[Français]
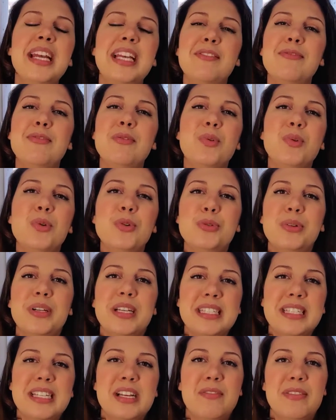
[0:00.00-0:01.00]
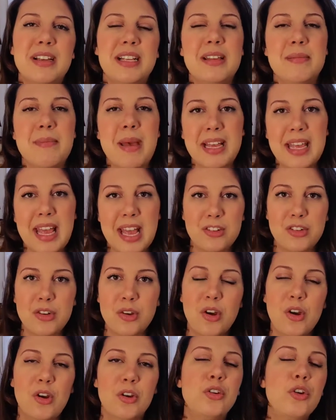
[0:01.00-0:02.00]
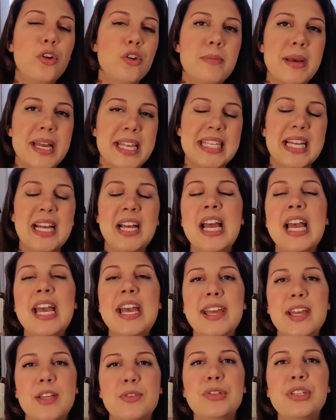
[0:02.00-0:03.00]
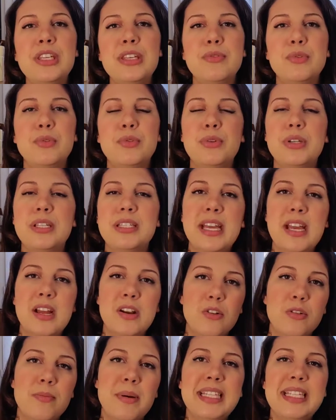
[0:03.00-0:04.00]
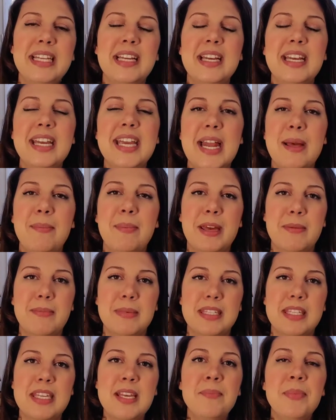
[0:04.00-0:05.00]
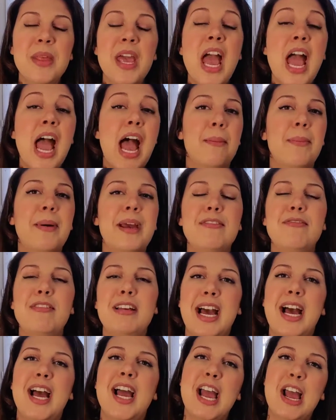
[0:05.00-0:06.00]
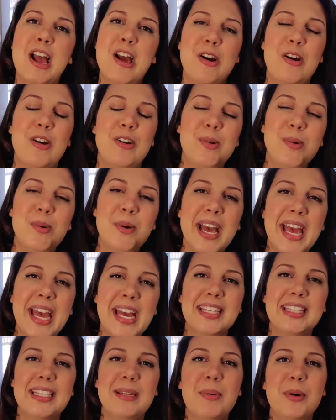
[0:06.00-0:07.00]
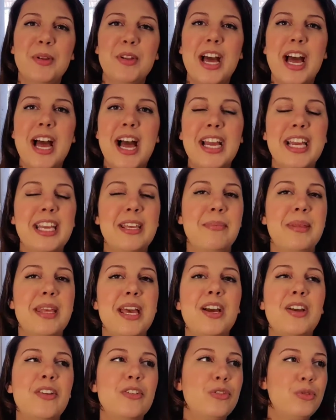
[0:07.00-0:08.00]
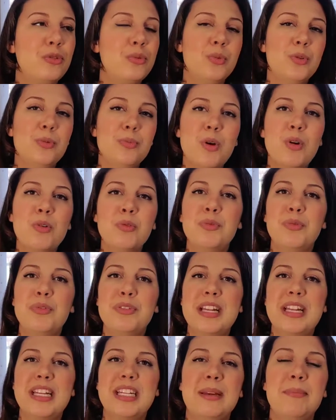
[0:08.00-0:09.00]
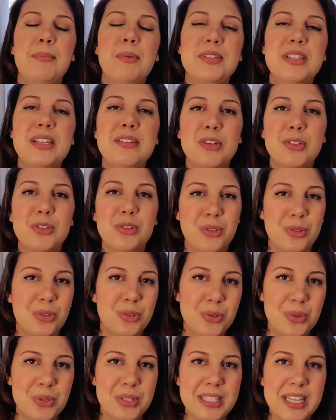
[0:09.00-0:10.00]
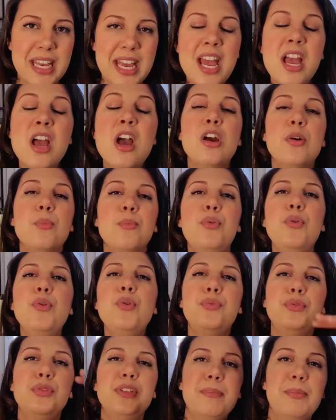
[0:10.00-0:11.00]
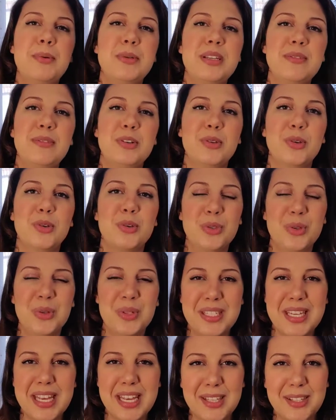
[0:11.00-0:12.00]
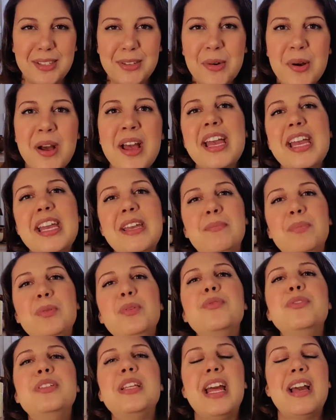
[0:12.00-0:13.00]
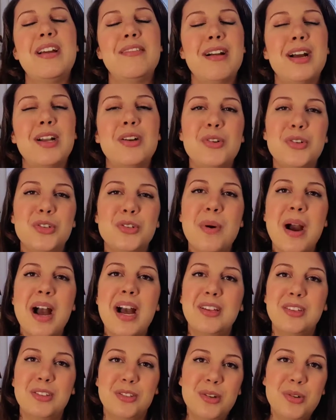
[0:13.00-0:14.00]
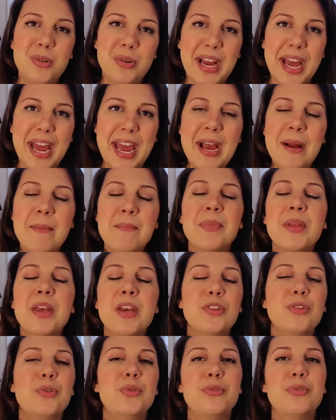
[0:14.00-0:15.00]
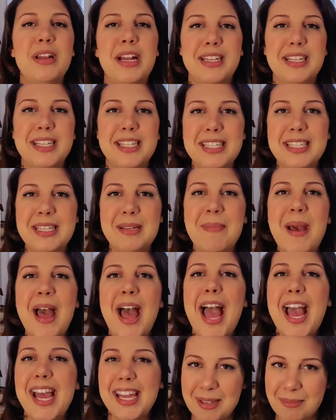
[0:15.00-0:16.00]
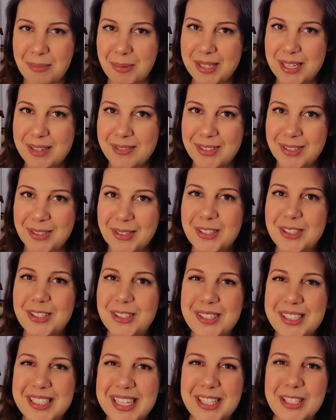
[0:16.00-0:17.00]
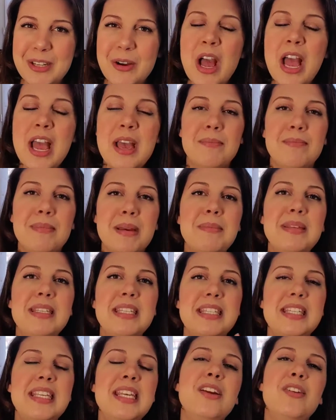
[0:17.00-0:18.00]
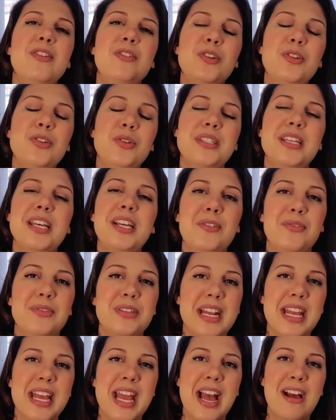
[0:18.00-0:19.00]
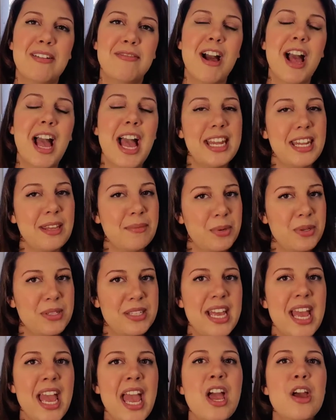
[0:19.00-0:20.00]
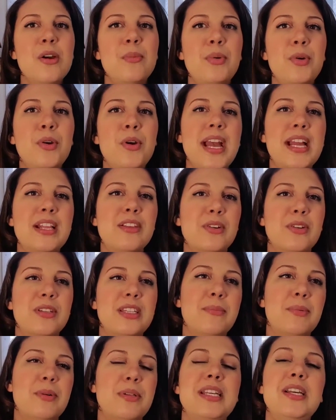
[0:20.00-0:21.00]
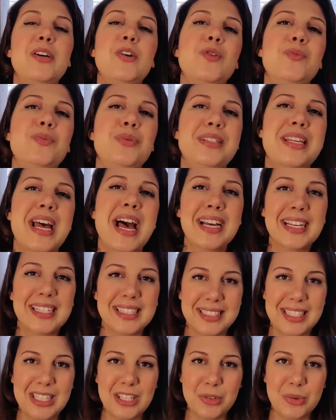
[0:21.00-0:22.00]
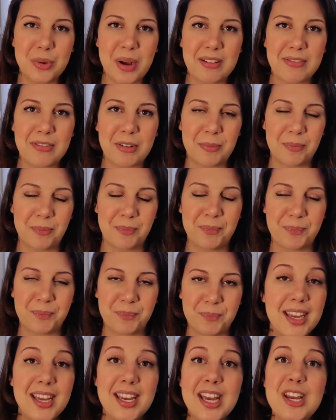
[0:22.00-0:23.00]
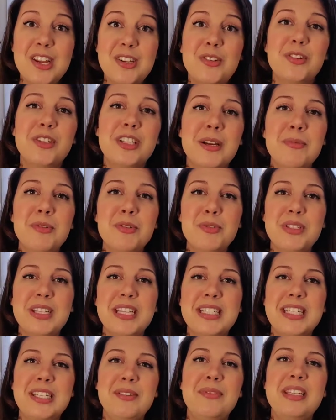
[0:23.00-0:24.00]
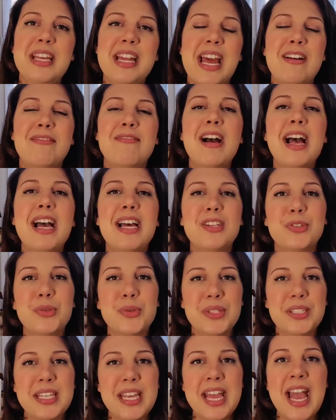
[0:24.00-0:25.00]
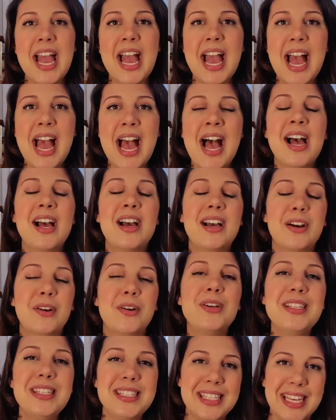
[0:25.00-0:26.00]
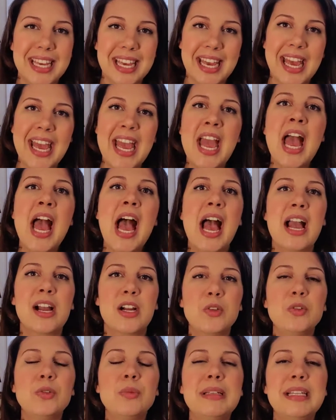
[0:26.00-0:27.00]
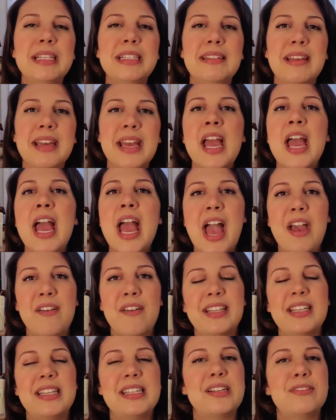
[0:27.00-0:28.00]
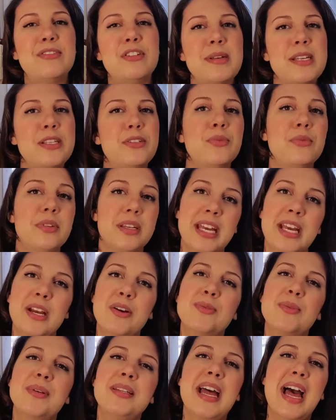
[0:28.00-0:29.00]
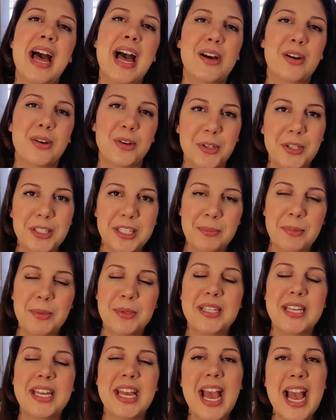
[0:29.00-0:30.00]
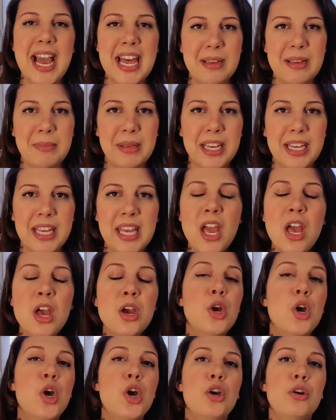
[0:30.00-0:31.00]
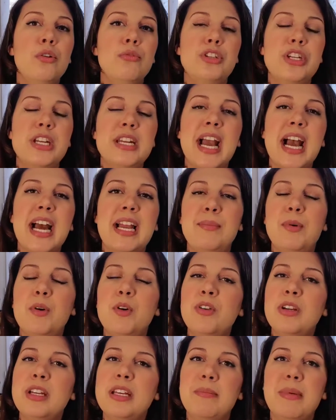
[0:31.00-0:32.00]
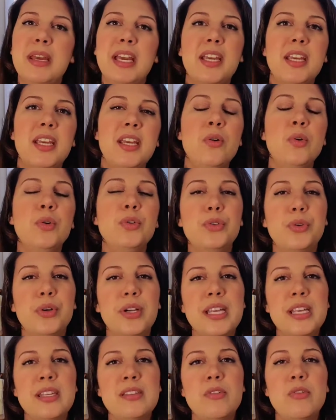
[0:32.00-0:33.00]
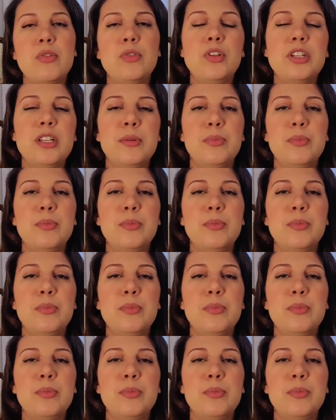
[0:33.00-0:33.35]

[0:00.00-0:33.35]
qui vont autoriser en fait les mariages euh, que le matin et d'autres qui vont autoriser le matin et l'après-midi. Après, voilà, euh, l'horaire dépendra eh bien, du moment où vous allez déposer votre dossier. Plus vous déposez votre dossier tôt et plus vous allez avoir le choix de l'horaire. Donc voilà, n'hésitez pas à déposer votre dossier tôt, même si le dossier que vous allez avoir à déposer peut être déposé au plus tard 10 jours avant. Donc comme je vous ai dit, vous allez avoir un dossier à retirer, à compléter avec des informations et ensuite à redéposer à la mairie. Généralement, les mairies autorisent le